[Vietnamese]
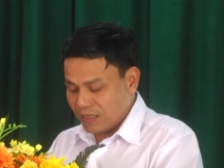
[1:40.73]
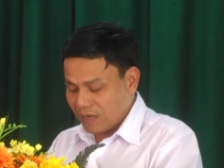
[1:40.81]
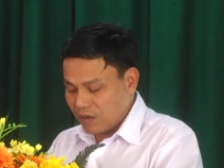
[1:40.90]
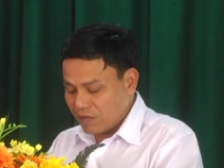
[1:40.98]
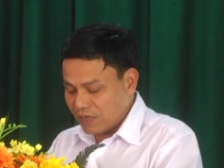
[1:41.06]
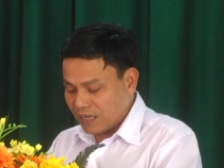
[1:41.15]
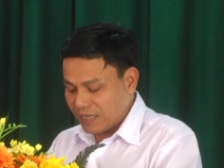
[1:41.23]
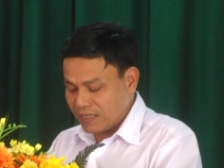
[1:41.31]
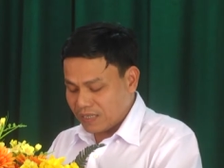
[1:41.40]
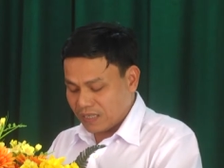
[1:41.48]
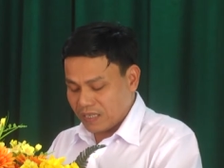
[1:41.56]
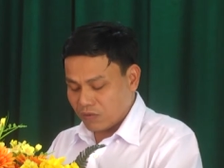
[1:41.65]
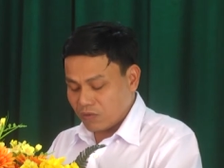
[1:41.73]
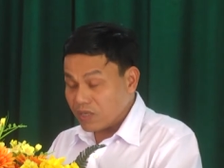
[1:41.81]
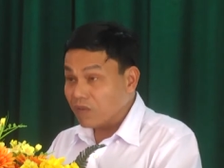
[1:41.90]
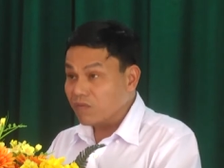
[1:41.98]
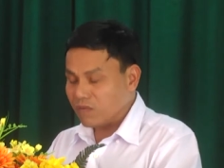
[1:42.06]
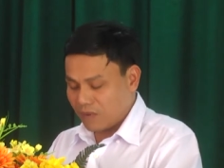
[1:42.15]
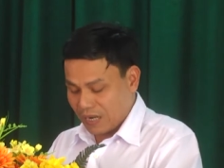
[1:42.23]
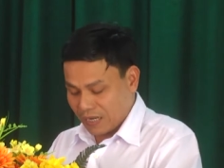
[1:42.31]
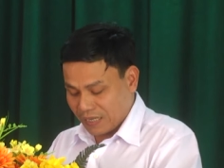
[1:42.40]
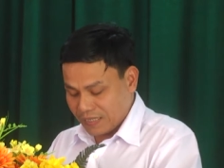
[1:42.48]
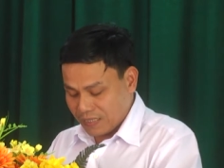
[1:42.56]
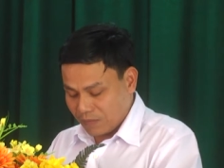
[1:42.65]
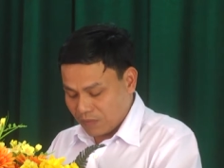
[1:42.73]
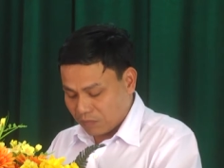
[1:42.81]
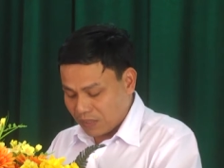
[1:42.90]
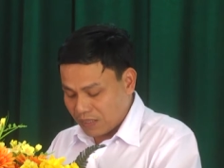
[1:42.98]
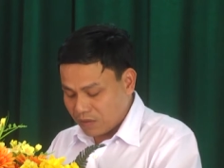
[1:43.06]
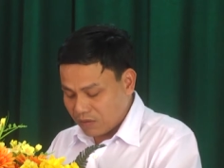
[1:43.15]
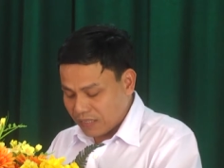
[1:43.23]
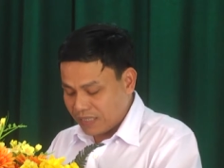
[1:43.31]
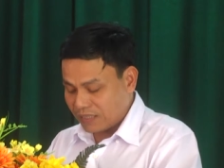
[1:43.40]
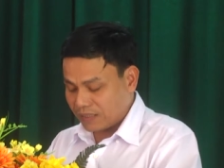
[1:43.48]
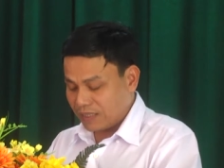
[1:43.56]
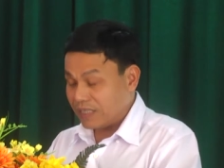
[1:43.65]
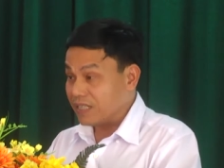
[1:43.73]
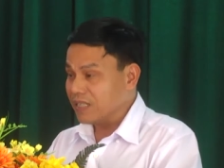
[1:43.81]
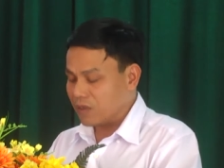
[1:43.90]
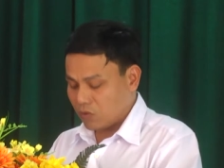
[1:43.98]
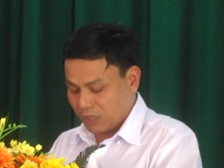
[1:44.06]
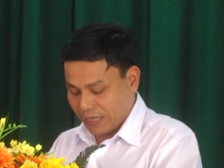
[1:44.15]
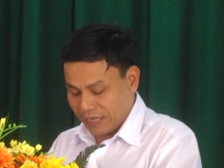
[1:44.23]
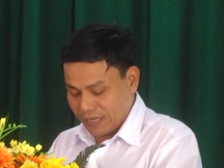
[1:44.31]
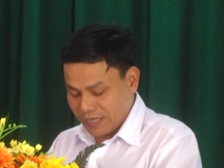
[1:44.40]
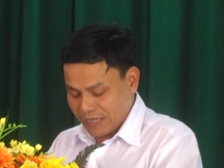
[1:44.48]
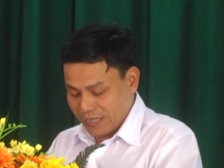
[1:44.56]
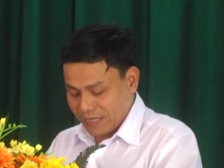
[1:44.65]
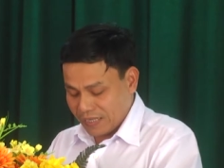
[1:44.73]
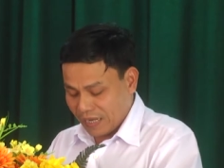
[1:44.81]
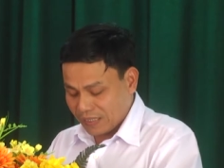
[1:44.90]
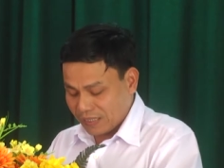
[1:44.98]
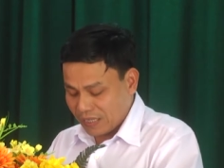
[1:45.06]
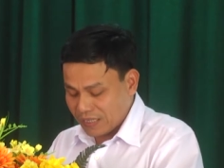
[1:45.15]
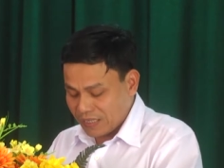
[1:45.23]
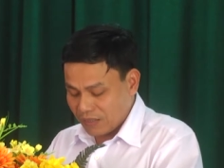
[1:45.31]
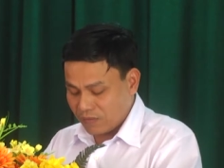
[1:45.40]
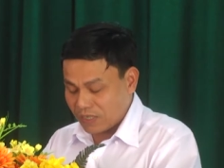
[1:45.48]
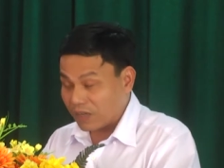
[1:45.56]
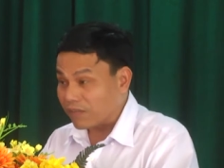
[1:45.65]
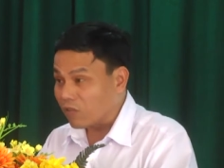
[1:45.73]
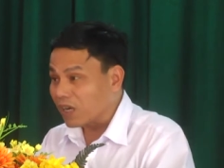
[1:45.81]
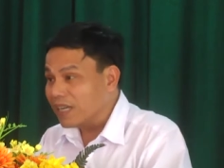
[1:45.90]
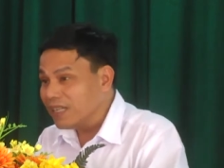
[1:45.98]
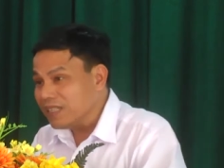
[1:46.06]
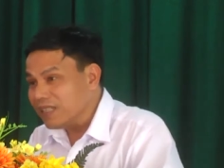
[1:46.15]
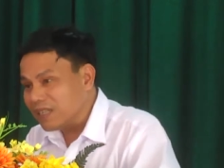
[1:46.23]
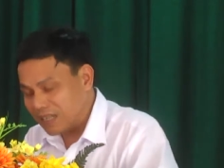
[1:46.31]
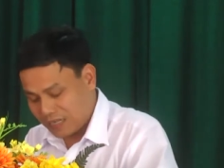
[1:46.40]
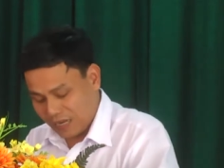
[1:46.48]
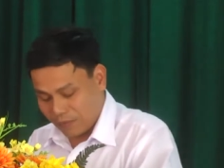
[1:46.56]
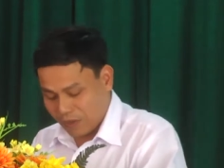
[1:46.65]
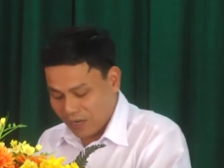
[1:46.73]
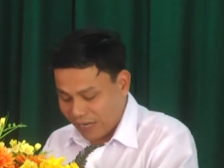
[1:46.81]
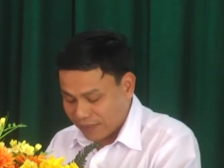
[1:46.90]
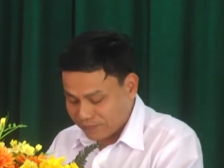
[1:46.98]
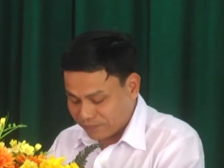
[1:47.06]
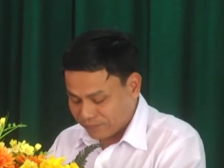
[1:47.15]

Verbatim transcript: đối với cây dược liệu nói chung và cây sâm ngọc linh nói riêng thì chưa cụ thể dẫn tới cái việc quản lý là gặp khó khăn